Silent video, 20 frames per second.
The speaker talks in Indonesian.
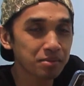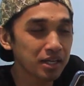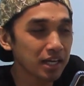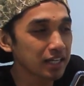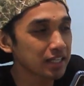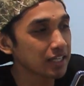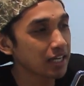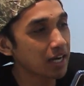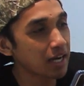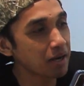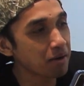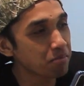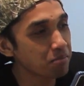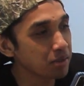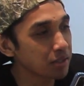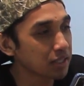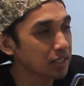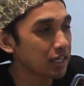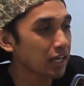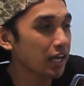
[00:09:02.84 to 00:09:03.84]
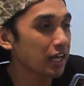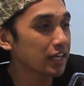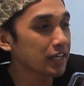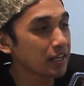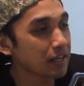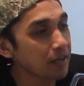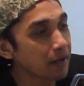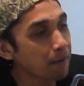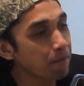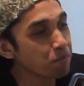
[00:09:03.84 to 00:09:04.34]
berada
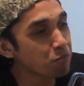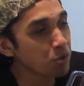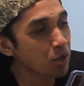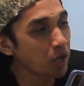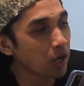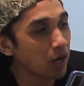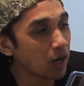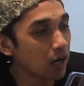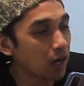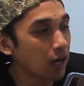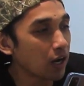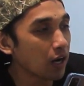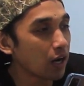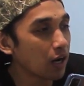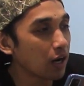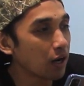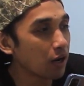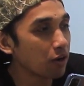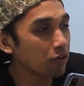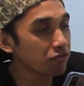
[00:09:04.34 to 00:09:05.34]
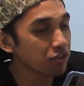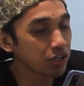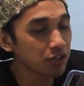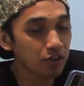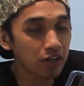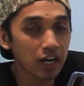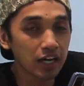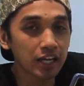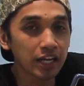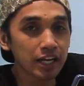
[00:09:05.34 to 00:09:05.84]
mengenai uh, video
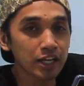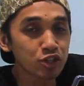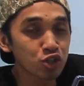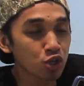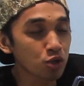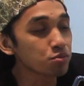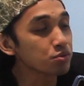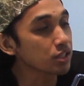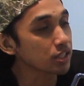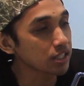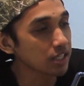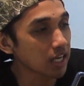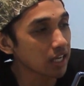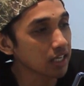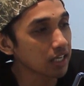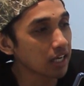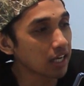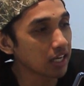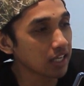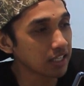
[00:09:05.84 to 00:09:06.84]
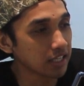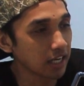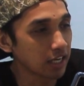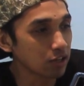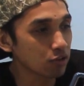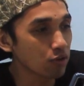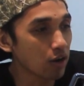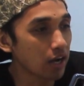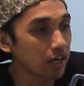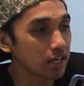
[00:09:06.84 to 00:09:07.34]
kali ini cukup sekian ya,
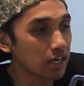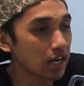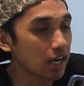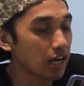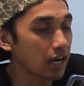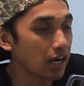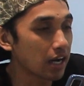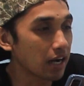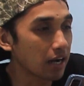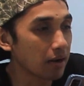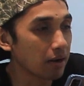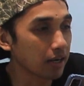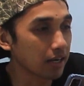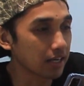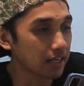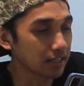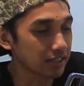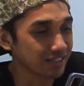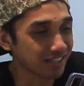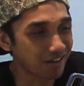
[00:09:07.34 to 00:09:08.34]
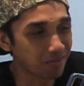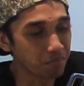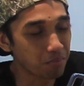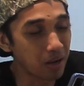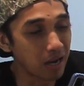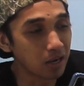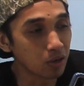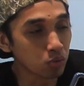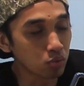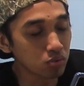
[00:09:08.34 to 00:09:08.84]
yaitu ada
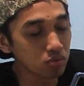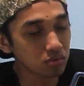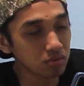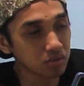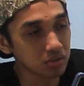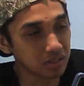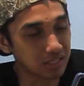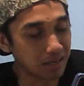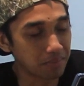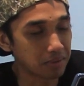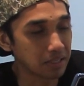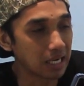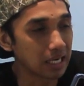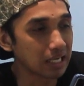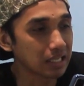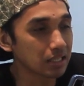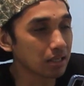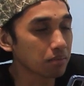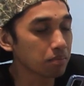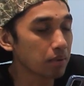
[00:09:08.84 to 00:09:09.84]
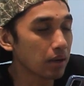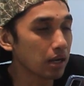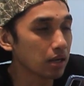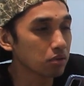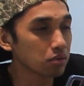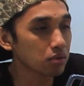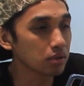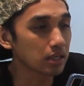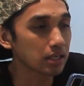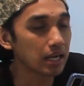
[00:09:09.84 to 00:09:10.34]
terbaru, senapan angin
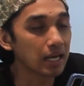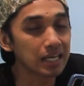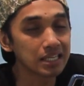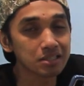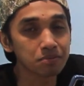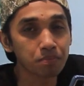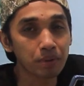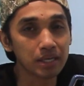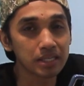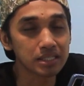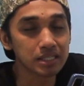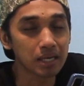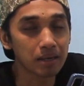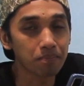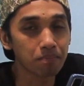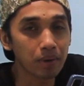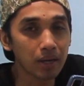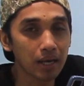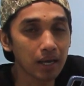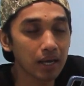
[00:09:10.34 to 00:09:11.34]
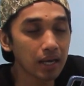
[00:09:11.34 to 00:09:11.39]
terbaru kelas PCP